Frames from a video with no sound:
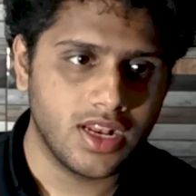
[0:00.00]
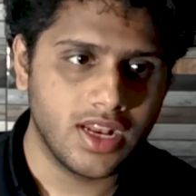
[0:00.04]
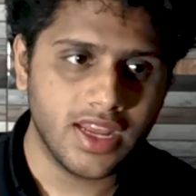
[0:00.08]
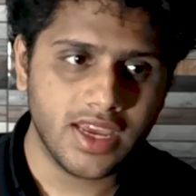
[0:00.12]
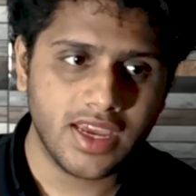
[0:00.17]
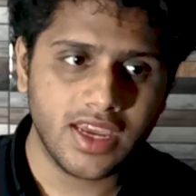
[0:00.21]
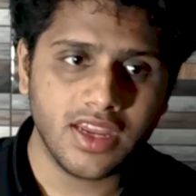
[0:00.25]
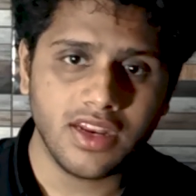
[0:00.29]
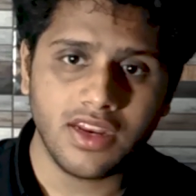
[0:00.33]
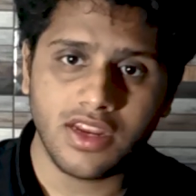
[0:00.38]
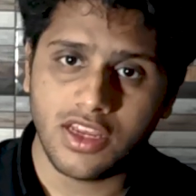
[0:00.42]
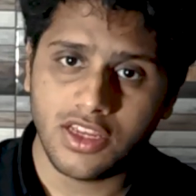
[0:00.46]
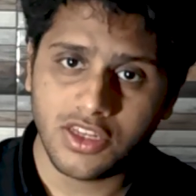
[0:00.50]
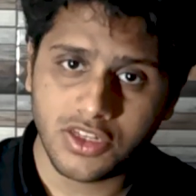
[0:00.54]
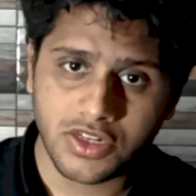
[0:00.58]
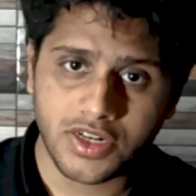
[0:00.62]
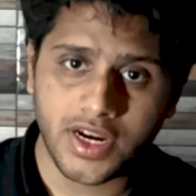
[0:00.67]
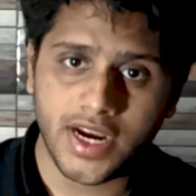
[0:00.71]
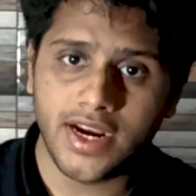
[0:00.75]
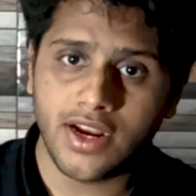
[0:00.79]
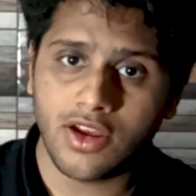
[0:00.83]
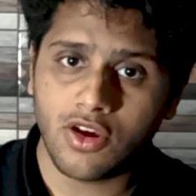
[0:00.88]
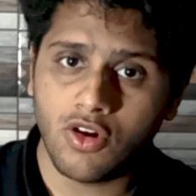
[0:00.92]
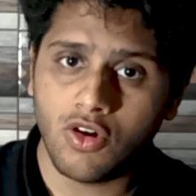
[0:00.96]
लेकिन
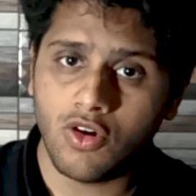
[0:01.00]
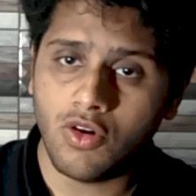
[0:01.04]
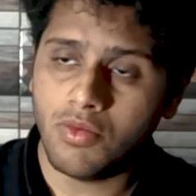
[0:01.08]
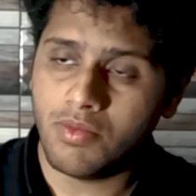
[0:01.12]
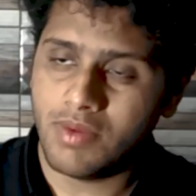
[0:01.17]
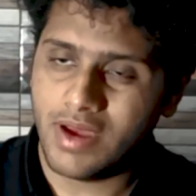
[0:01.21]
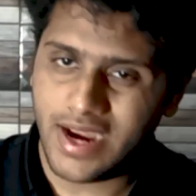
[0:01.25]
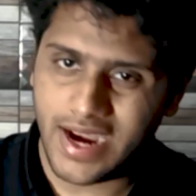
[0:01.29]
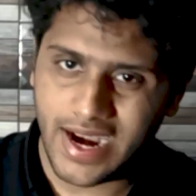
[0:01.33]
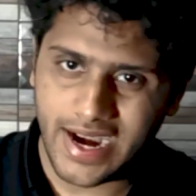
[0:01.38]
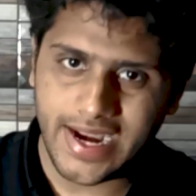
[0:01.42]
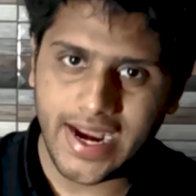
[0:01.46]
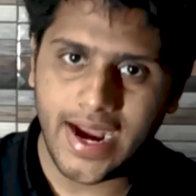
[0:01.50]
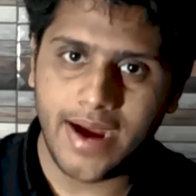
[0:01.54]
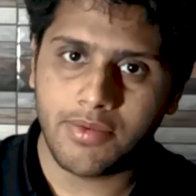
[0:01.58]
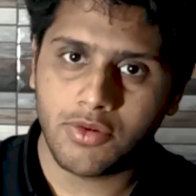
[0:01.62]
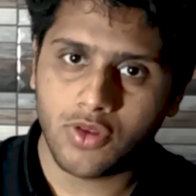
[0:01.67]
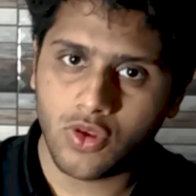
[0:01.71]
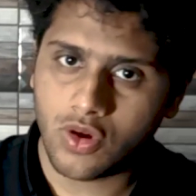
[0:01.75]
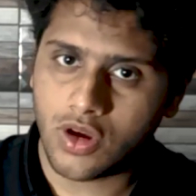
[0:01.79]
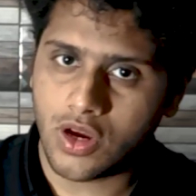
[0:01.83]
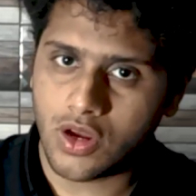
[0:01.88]
इस ट्रेंड को मैं अडेप्ट